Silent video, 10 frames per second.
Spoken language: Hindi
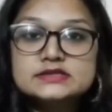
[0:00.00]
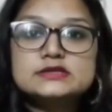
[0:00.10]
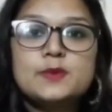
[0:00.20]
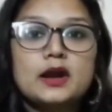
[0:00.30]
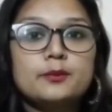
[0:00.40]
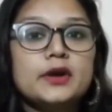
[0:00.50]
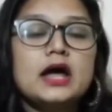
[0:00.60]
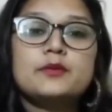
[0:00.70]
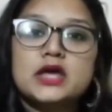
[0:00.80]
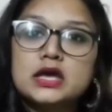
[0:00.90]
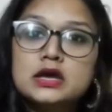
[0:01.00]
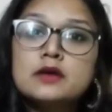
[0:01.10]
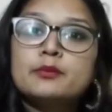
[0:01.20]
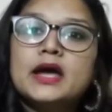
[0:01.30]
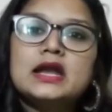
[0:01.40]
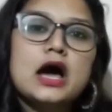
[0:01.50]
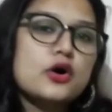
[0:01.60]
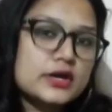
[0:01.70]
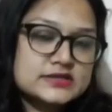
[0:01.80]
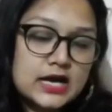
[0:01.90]
जिस परंपरा में
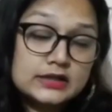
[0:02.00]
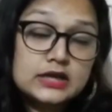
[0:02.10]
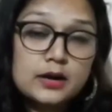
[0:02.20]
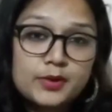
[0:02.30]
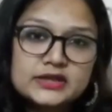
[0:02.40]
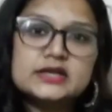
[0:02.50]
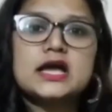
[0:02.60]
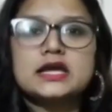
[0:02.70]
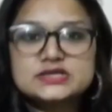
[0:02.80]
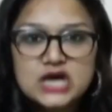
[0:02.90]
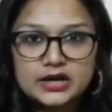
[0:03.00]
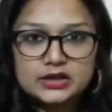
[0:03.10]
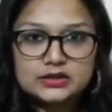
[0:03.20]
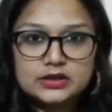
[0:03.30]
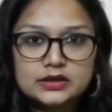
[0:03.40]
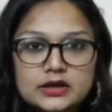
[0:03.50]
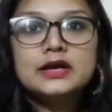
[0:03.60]
महिलाओं के साथ अभद्रता की जा रही थी